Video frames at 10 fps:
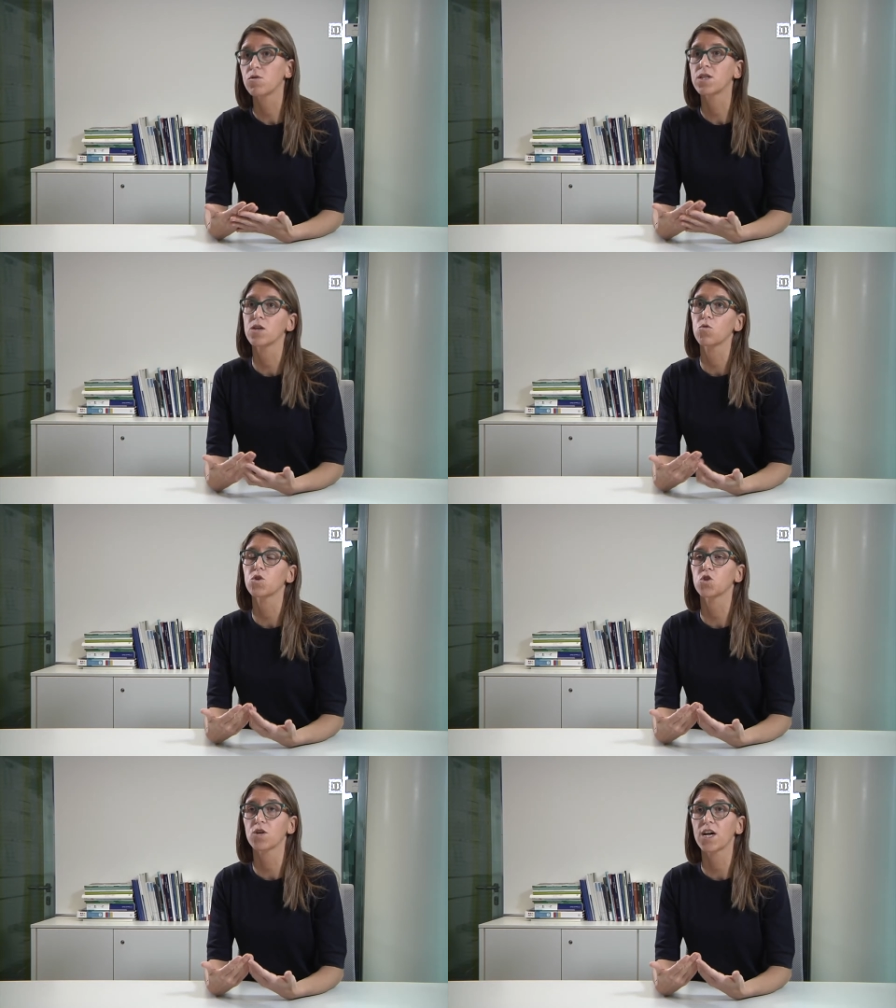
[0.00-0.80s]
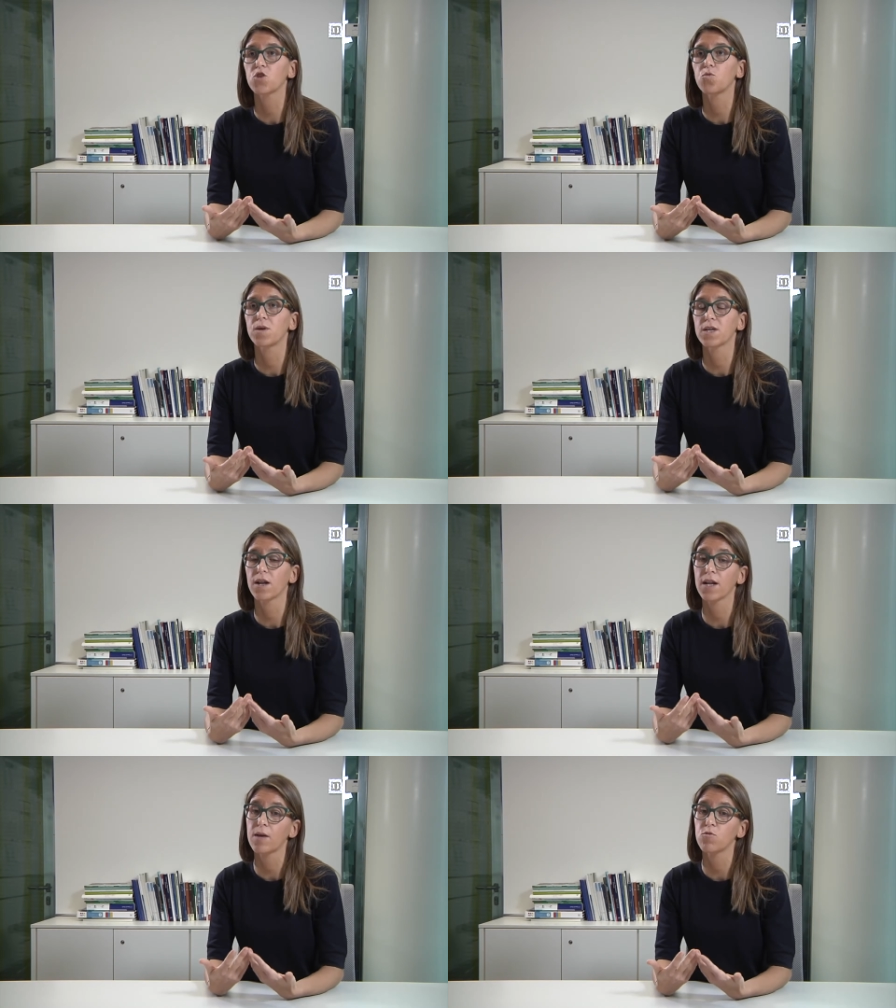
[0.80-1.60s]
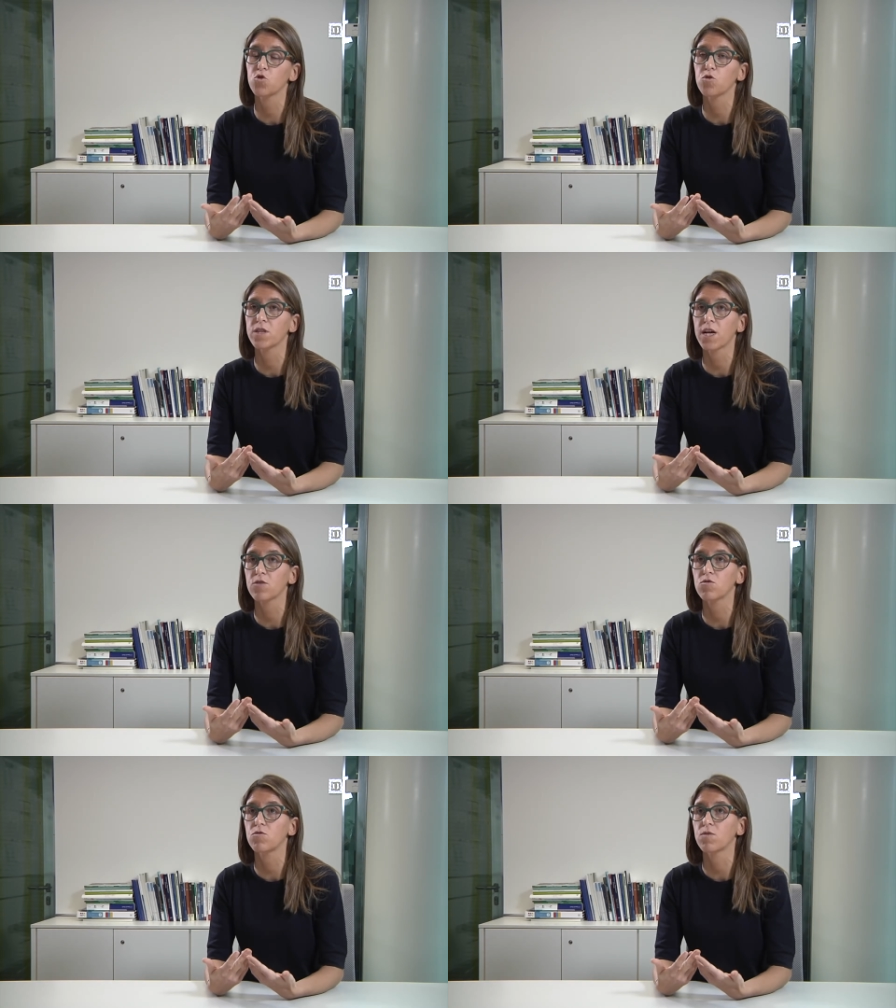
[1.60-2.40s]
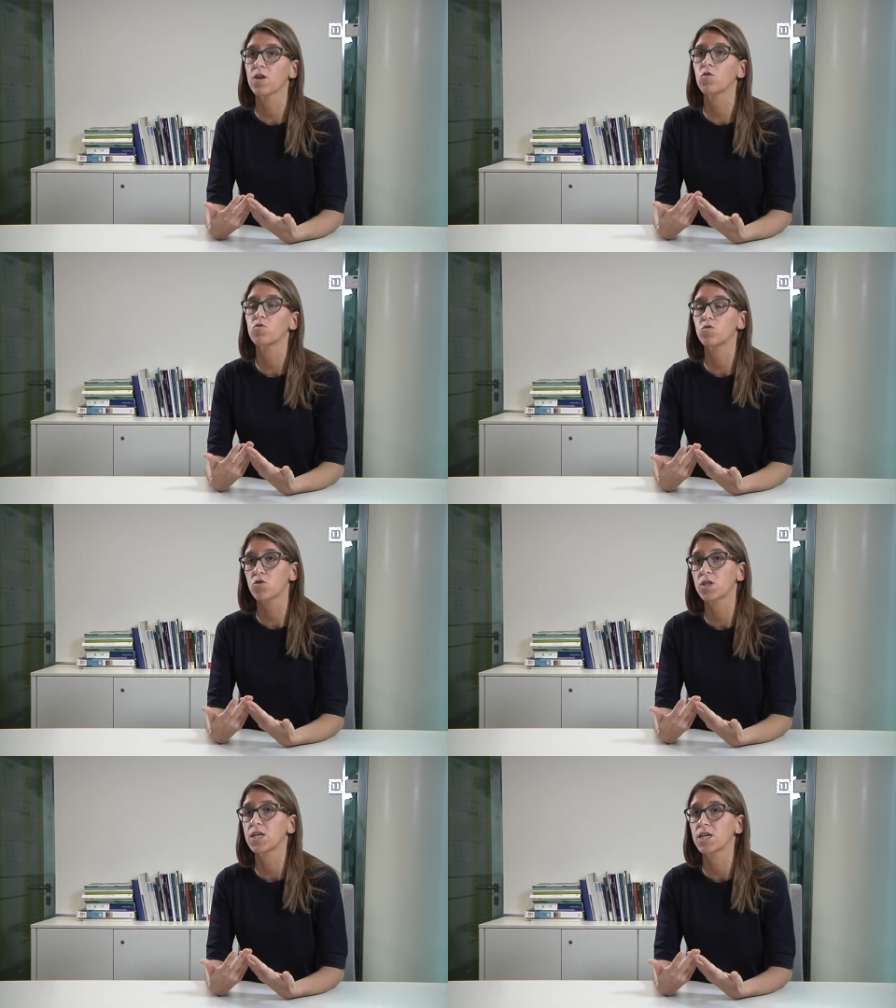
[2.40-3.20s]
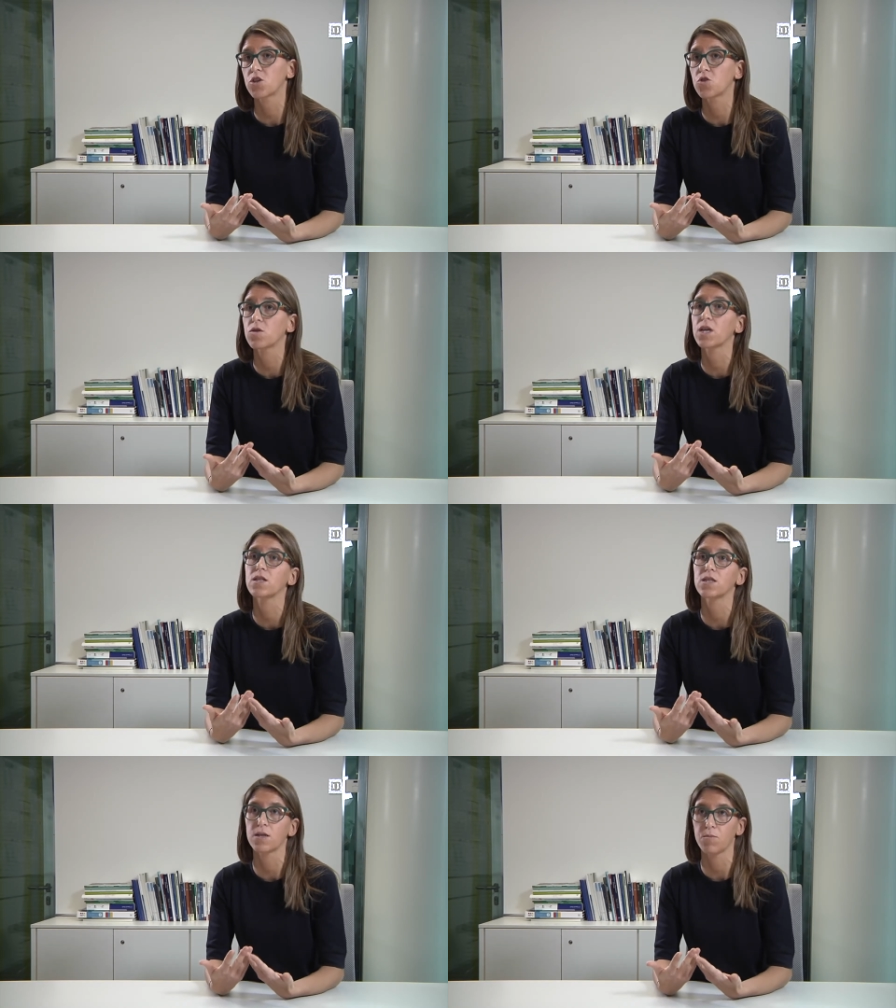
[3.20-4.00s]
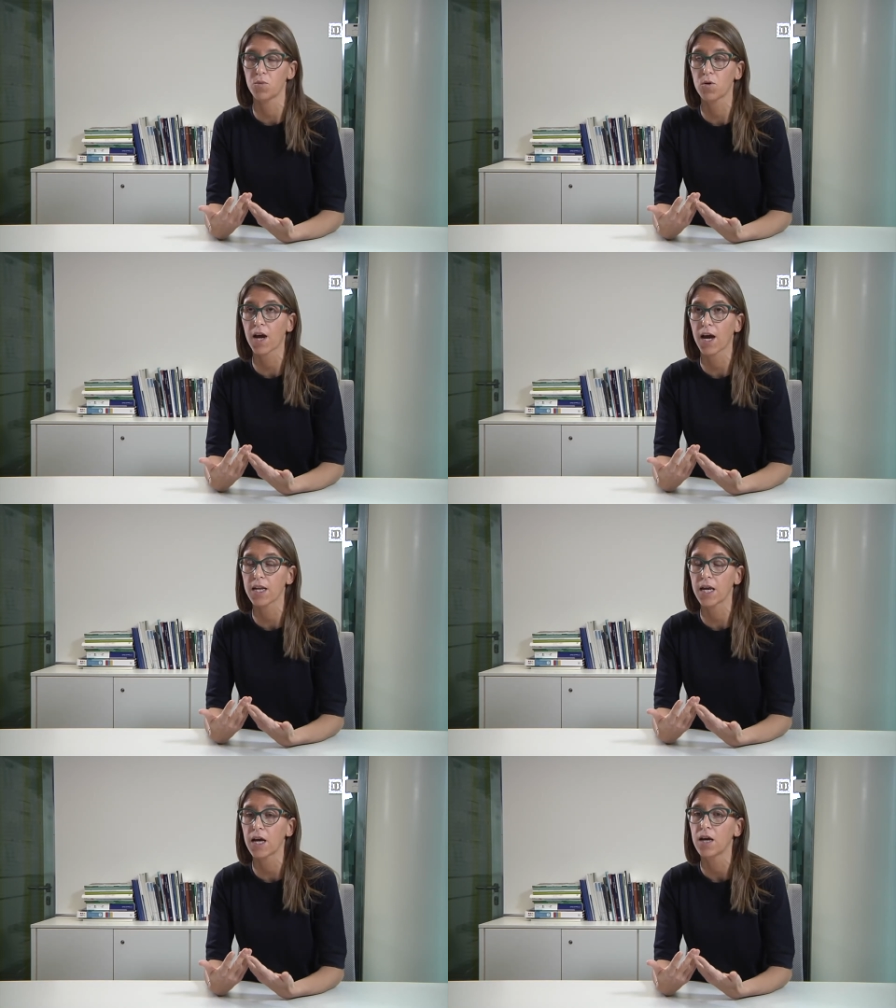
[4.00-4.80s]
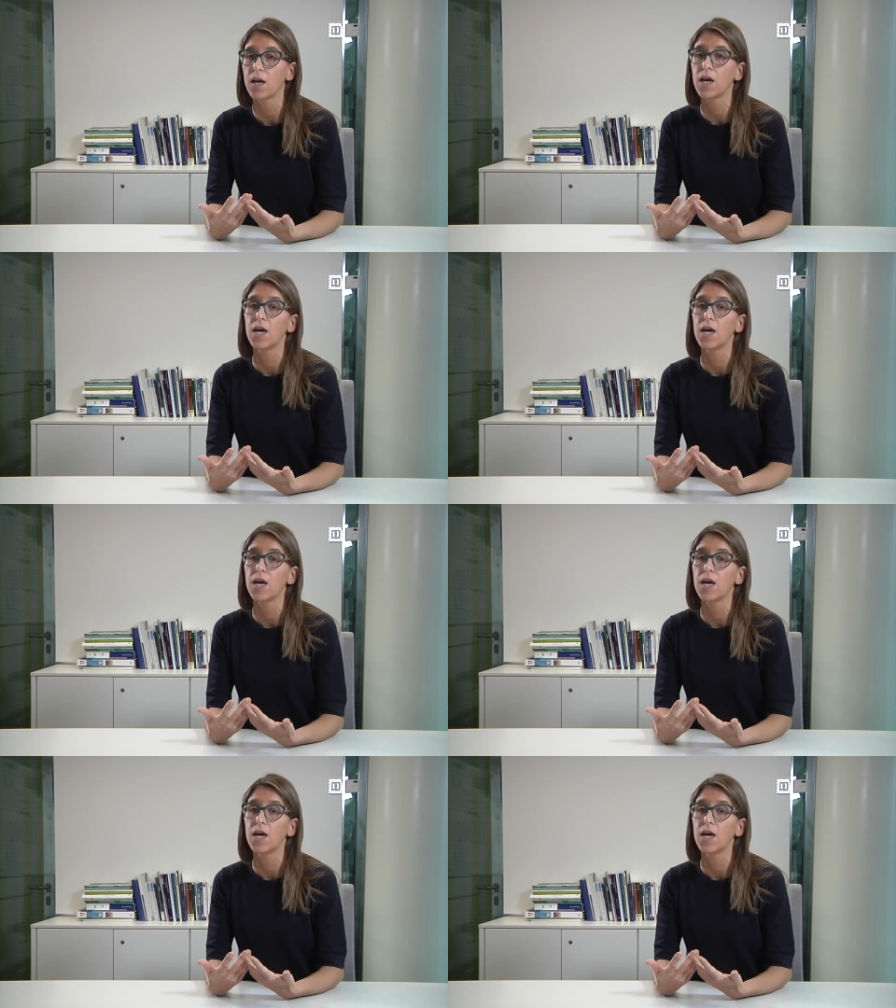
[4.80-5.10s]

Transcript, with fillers: quindi in questo caso parliamo soltanto di una controindicazione temporanea,